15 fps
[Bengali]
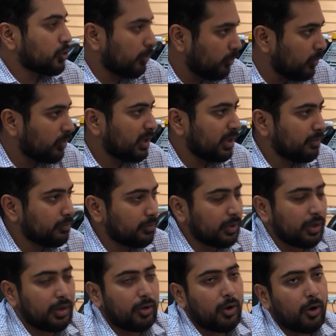সম্মুখীন
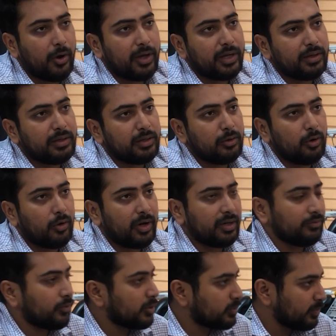হয় ল
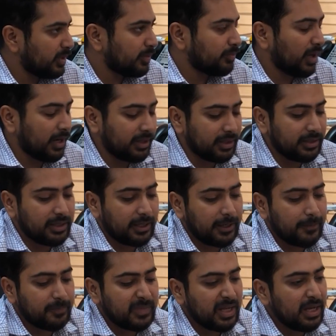এনফোর্সমেন্ট বাহিনীর দ্বারা
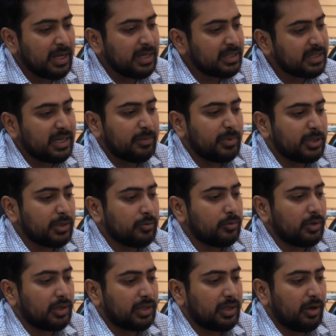সেই
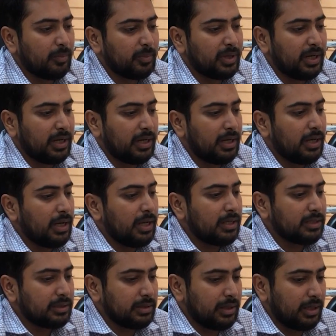বিষয়গুলোতেও আমরা
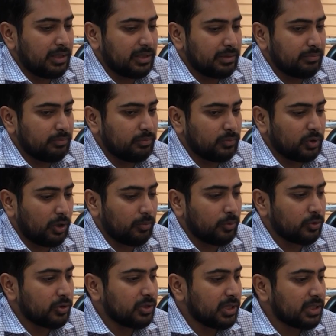
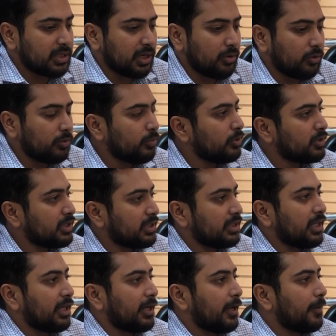সর্বোচ্চ চেষ্টা করব যাতে
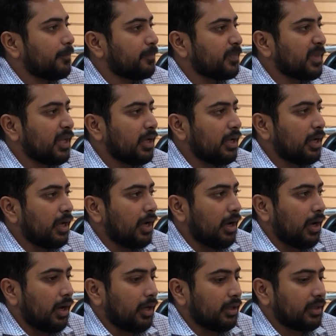তারা
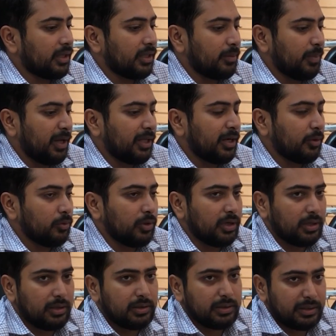তাদের বাধাগুলো
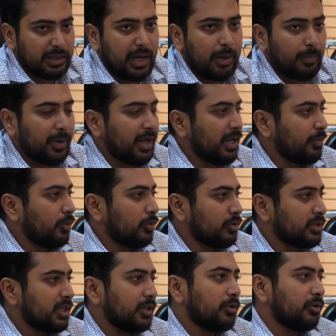না পায় এবং
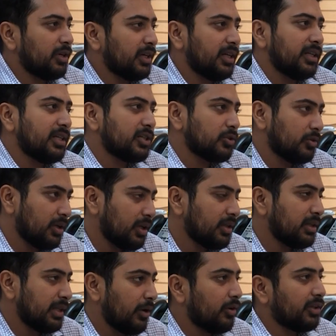সেই ধরনের নির্দেশনা
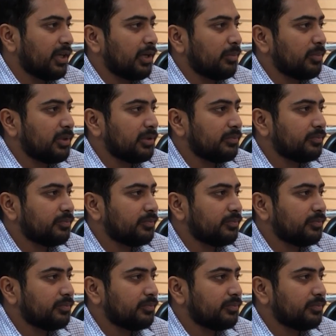দেওয়া থাকবে